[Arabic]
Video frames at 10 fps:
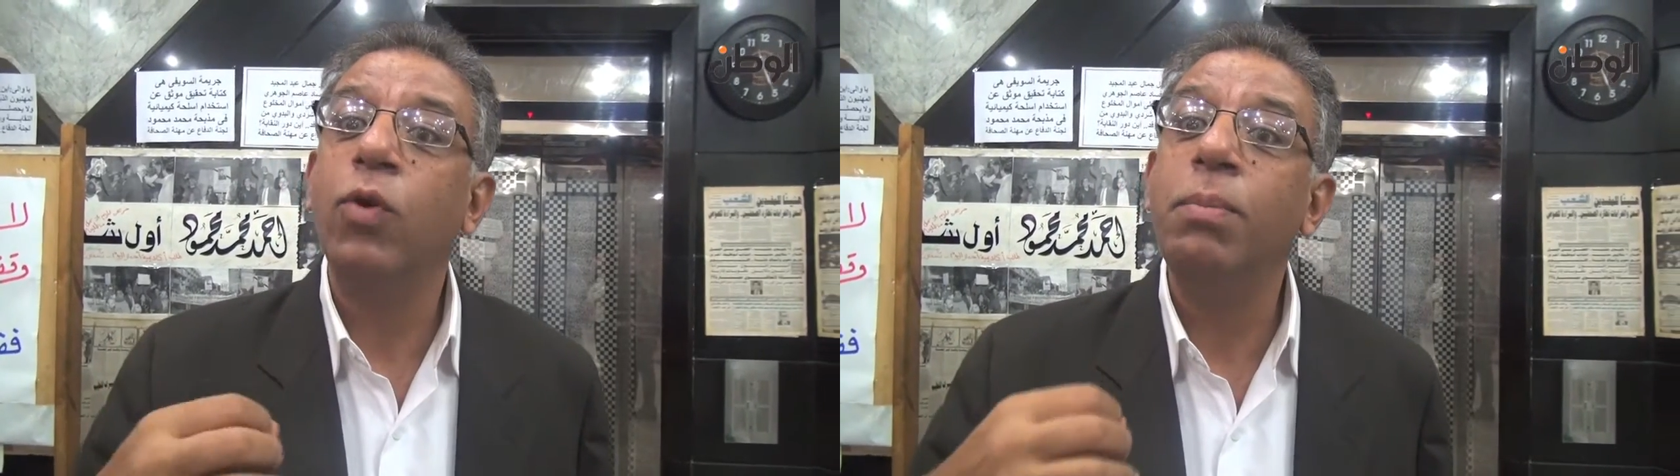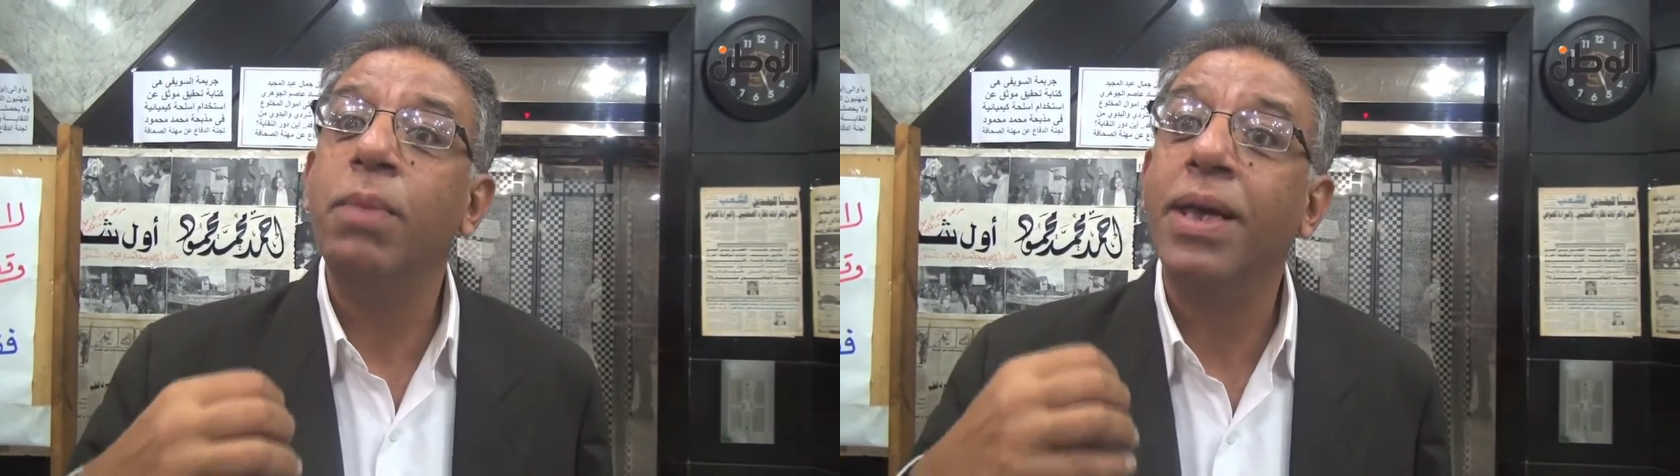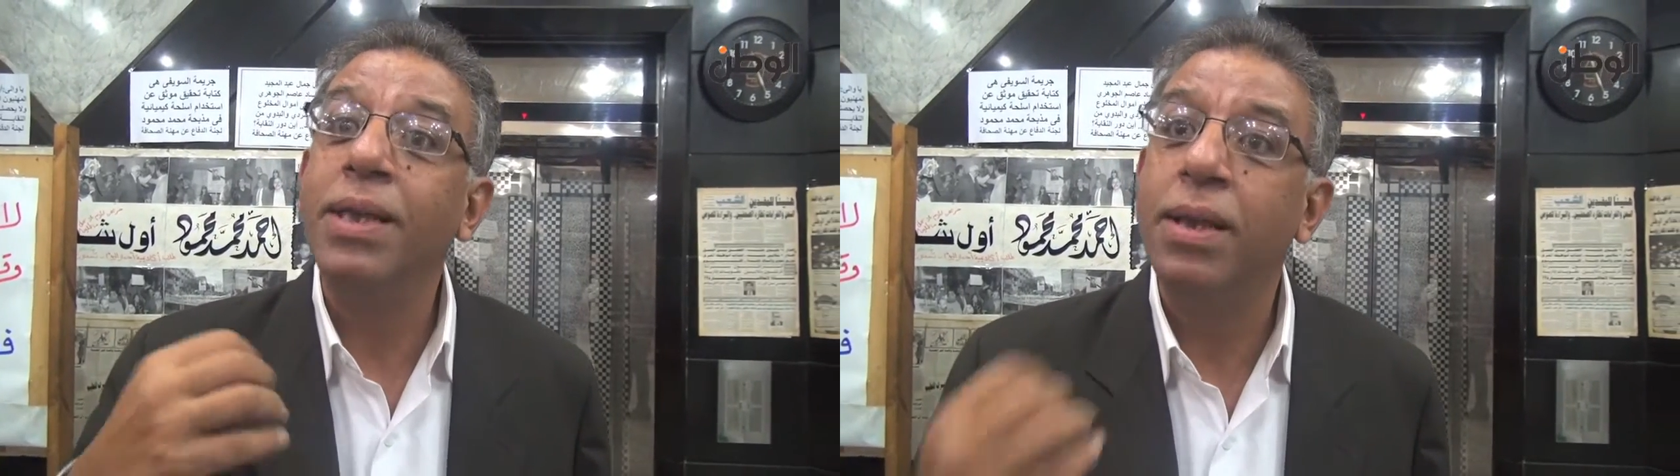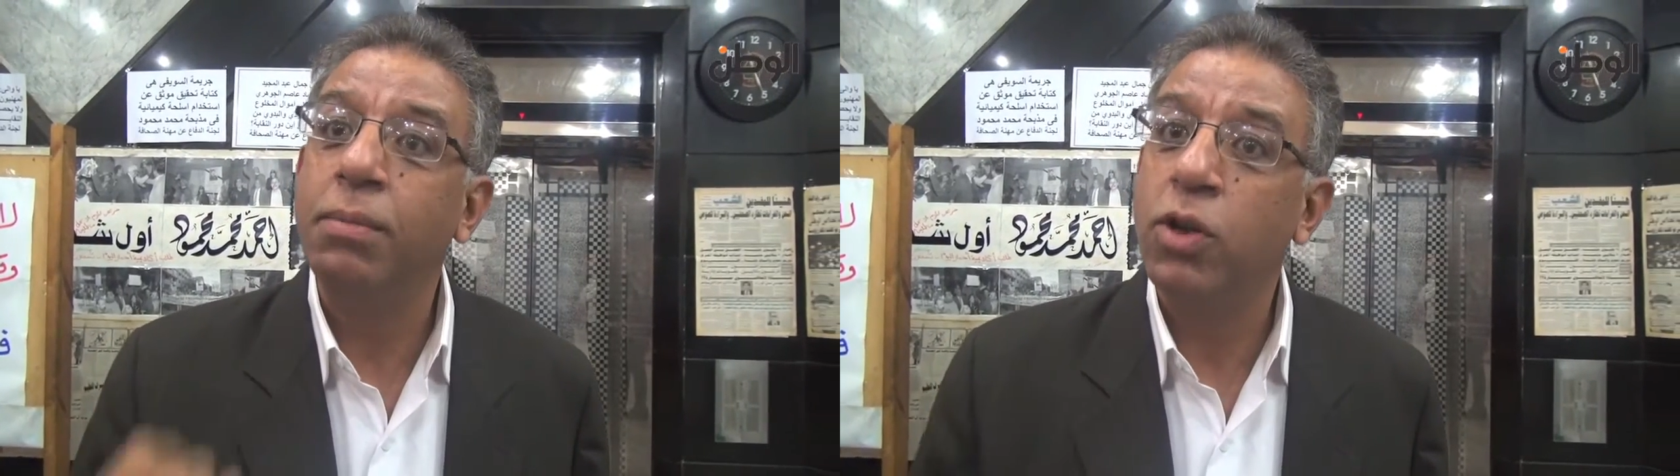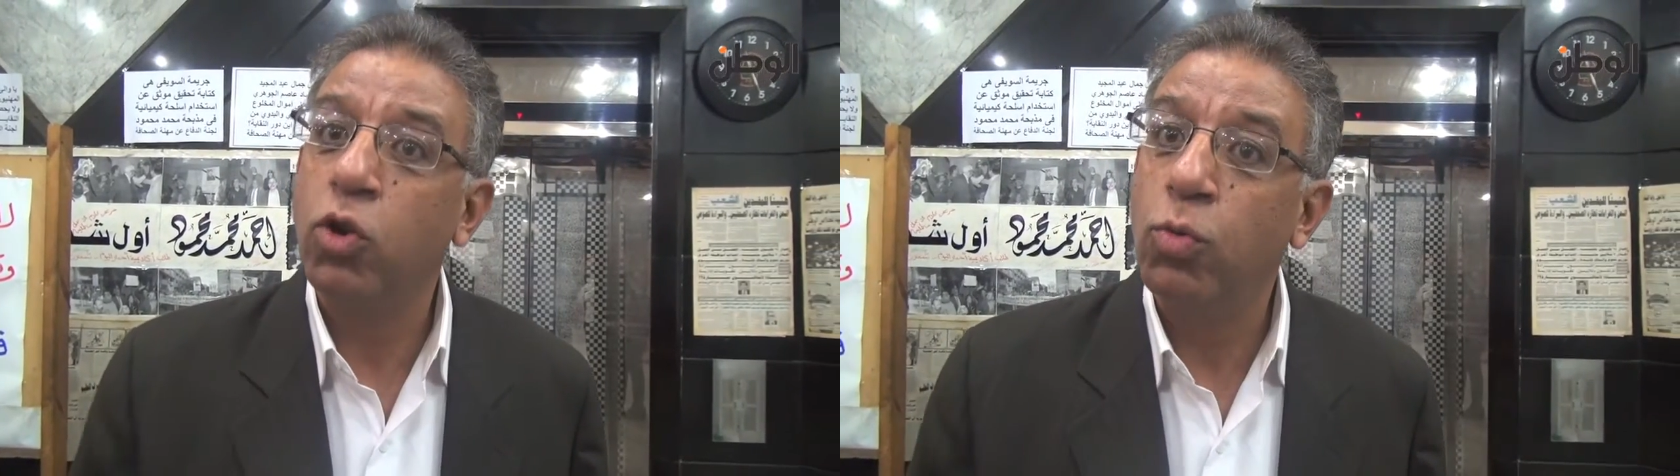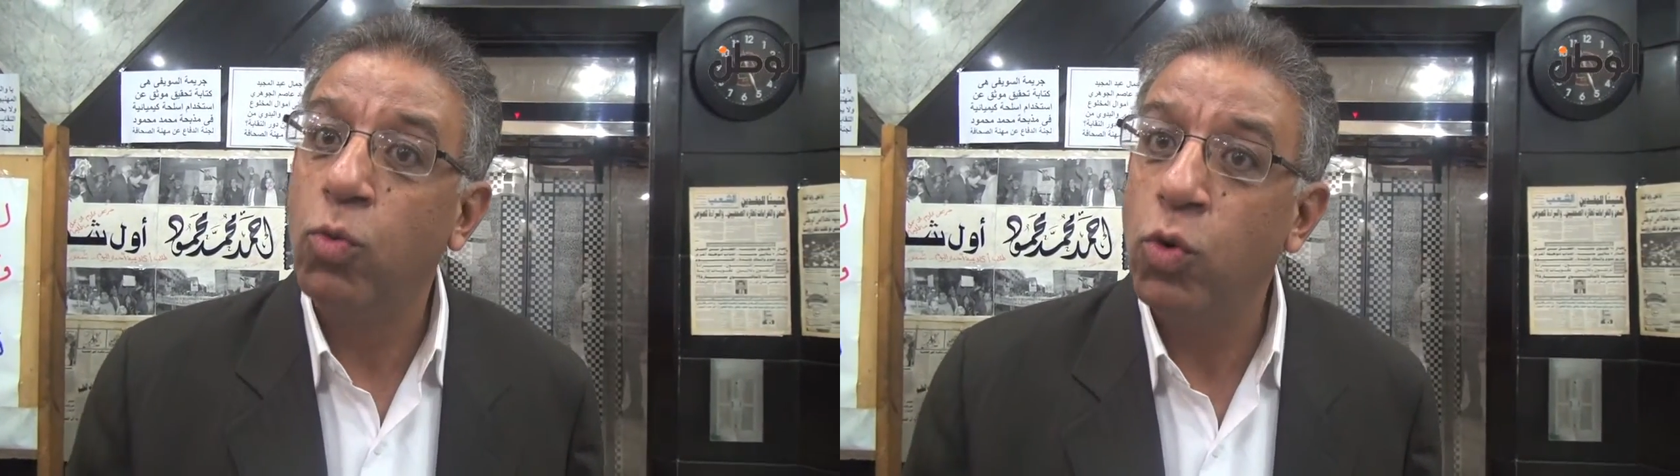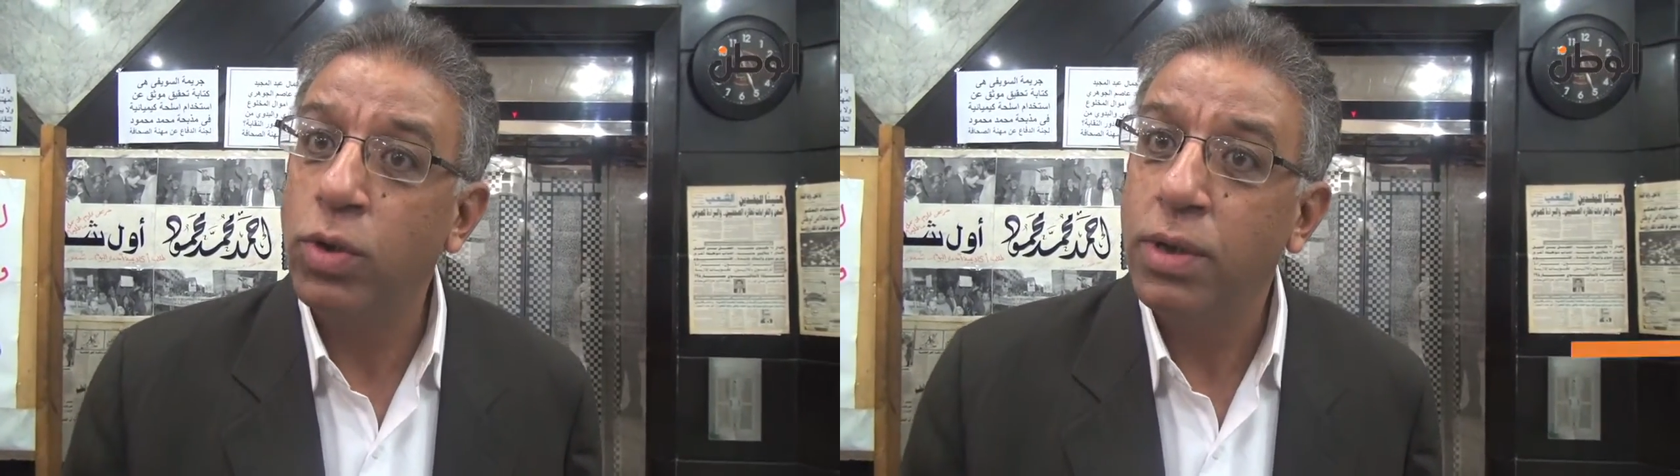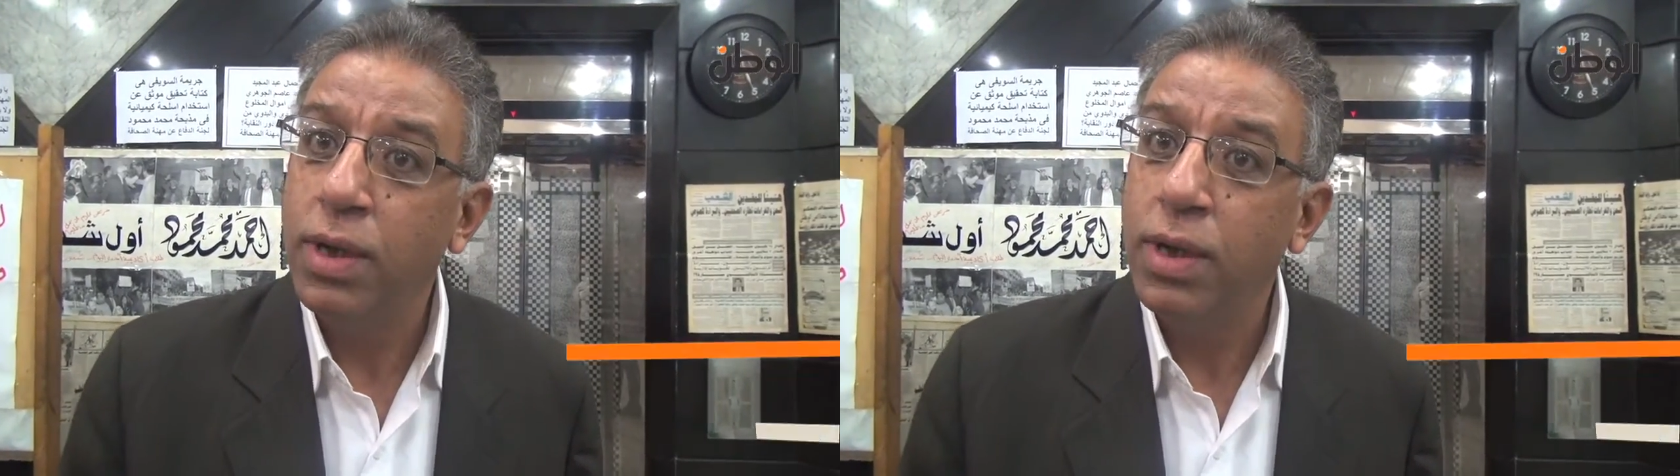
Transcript: مهمة جدا من الجمهور